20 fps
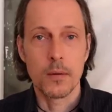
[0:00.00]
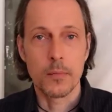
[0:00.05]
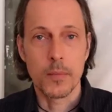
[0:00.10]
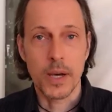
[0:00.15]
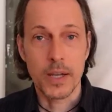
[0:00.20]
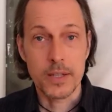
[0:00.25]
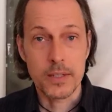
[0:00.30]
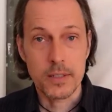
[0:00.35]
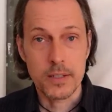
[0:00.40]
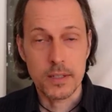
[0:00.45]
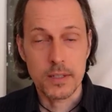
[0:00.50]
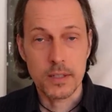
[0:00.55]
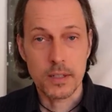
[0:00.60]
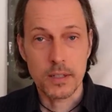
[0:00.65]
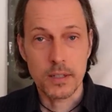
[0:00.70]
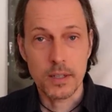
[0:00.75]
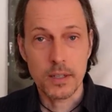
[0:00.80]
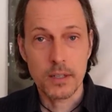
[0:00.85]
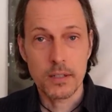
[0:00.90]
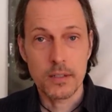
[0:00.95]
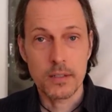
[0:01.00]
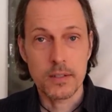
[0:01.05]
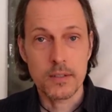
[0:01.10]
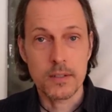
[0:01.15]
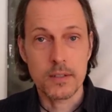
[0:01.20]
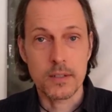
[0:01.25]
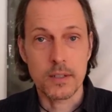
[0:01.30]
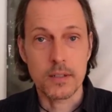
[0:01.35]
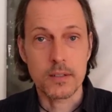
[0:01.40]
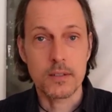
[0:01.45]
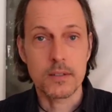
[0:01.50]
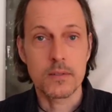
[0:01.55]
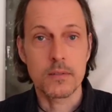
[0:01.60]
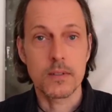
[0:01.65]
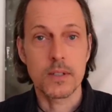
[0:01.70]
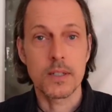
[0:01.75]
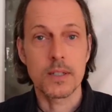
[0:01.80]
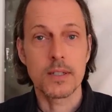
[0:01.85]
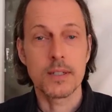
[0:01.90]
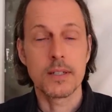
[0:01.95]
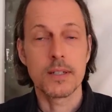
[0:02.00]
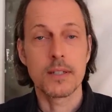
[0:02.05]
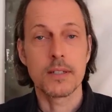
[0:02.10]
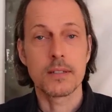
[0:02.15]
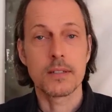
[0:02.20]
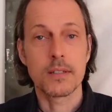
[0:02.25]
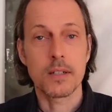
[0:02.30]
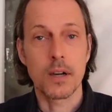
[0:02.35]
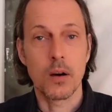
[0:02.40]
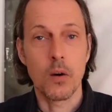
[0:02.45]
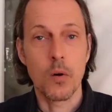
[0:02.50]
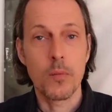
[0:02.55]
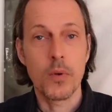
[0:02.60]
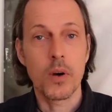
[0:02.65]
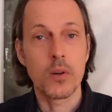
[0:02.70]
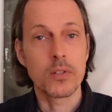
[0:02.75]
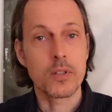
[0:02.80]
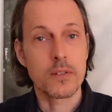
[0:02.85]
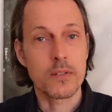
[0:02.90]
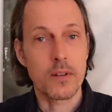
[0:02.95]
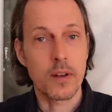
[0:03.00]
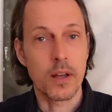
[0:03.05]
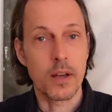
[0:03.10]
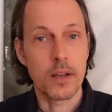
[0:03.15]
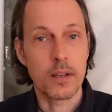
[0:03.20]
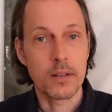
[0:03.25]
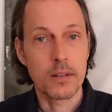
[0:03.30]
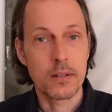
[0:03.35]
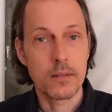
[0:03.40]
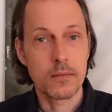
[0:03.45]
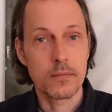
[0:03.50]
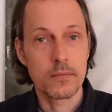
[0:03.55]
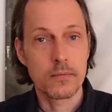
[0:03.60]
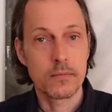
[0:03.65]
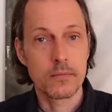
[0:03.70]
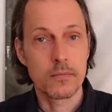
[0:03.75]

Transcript: Meine Sicht der Dinge ist, dass Trauma und das Leiden,